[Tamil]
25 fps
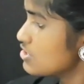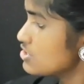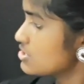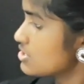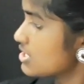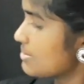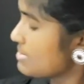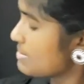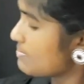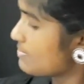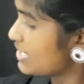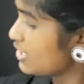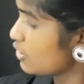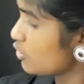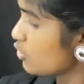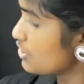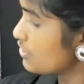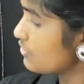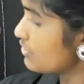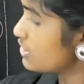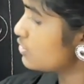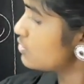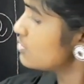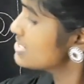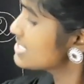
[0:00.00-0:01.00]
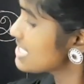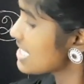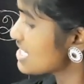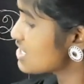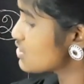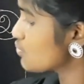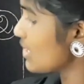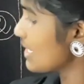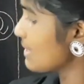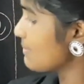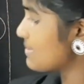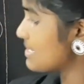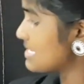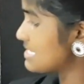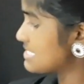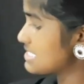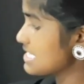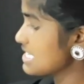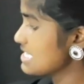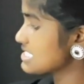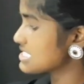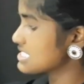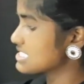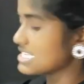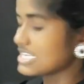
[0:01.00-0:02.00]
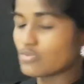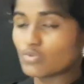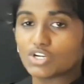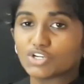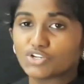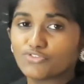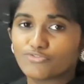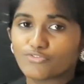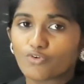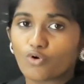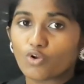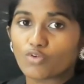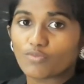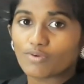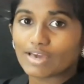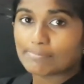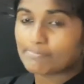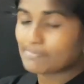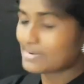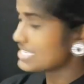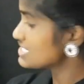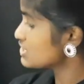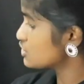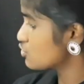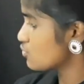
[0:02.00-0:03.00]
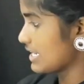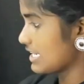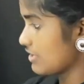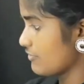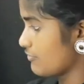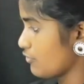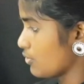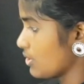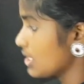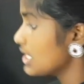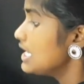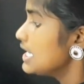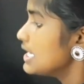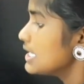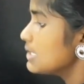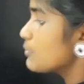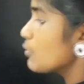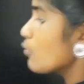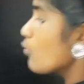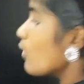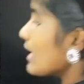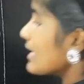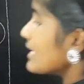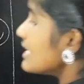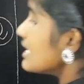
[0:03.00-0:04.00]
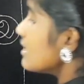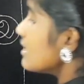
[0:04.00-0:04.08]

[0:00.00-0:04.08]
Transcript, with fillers: ஸோ நம்ம இப்போ என்ன கொண்டு வந்தோம் சிக்ஸ் ஒய் ப்ளஸ் சிக்ஸ் இஸ் ஈக்குவல் டு ஃபோர் ஒய் ப்ளஸ் டுவெண்ட்டி ஃபோர் இப்போ ஒய்